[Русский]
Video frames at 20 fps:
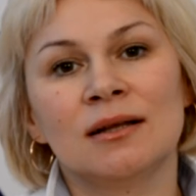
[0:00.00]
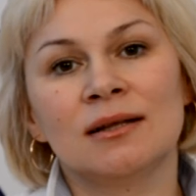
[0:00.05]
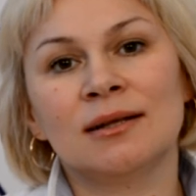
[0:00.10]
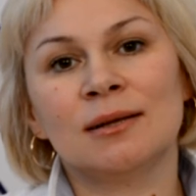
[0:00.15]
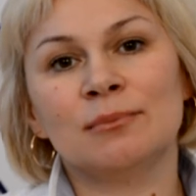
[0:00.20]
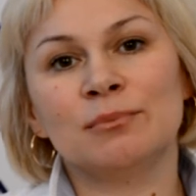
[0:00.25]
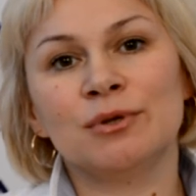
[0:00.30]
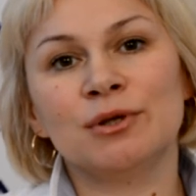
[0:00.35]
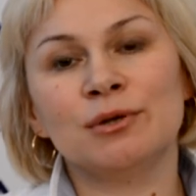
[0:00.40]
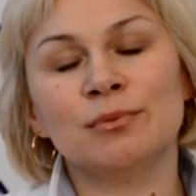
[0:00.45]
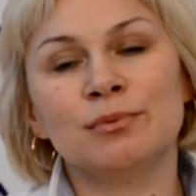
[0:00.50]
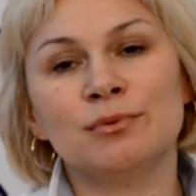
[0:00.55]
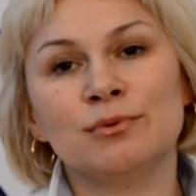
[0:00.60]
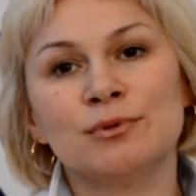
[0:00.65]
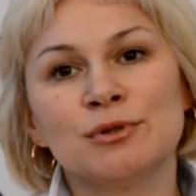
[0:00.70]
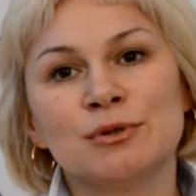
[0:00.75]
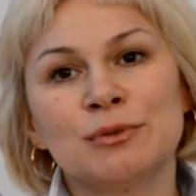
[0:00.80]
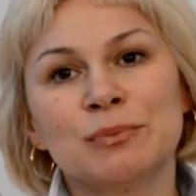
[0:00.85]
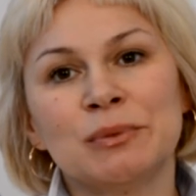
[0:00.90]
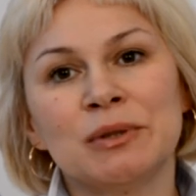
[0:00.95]
Нам
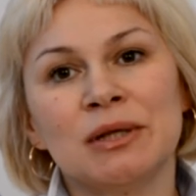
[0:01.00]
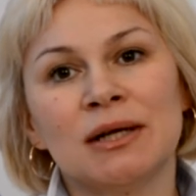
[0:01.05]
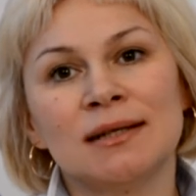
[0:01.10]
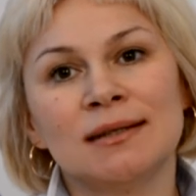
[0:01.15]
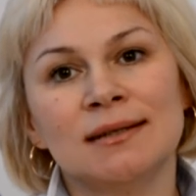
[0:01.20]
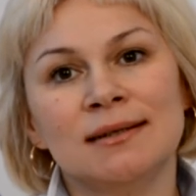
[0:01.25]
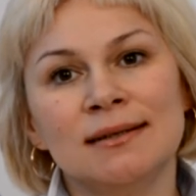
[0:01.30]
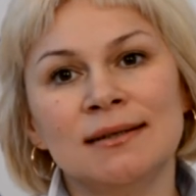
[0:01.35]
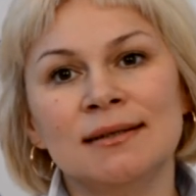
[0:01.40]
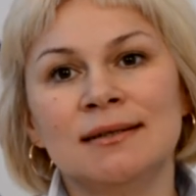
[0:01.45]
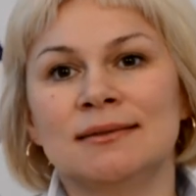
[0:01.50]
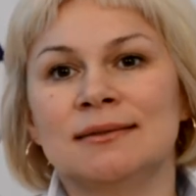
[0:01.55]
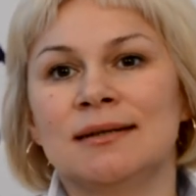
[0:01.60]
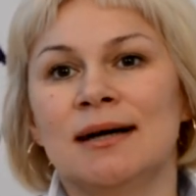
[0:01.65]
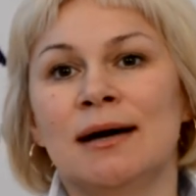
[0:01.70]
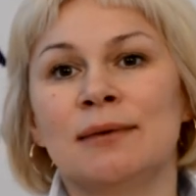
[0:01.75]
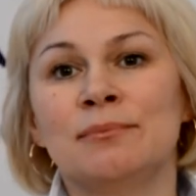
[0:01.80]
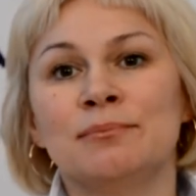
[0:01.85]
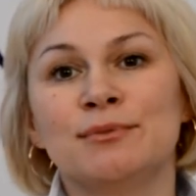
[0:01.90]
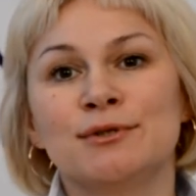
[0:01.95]
требуются молодые,
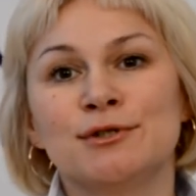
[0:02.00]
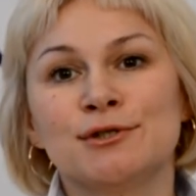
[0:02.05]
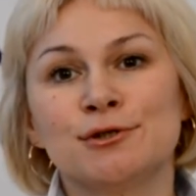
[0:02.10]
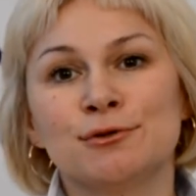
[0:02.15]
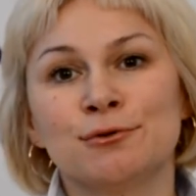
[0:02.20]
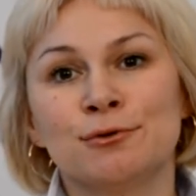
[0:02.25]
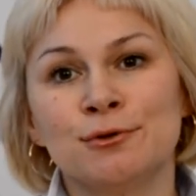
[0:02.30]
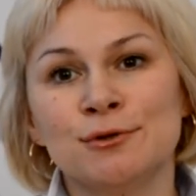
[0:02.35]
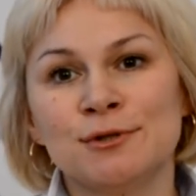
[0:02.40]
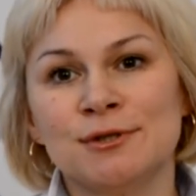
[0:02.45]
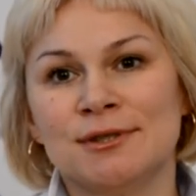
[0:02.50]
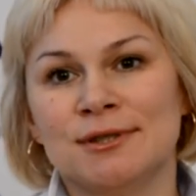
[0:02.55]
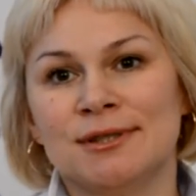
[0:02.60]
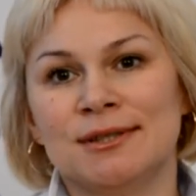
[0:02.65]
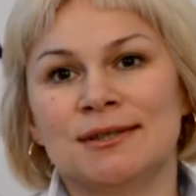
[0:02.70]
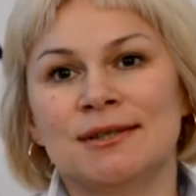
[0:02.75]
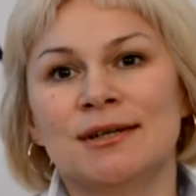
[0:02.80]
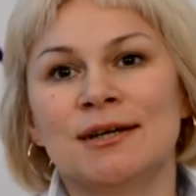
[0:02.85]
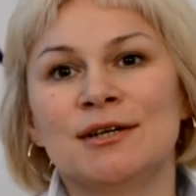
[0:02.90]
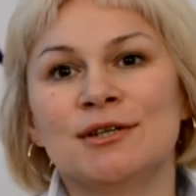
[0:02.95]

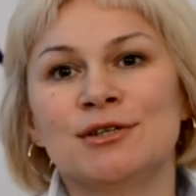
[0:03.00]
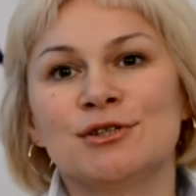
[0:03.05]
амбициозные,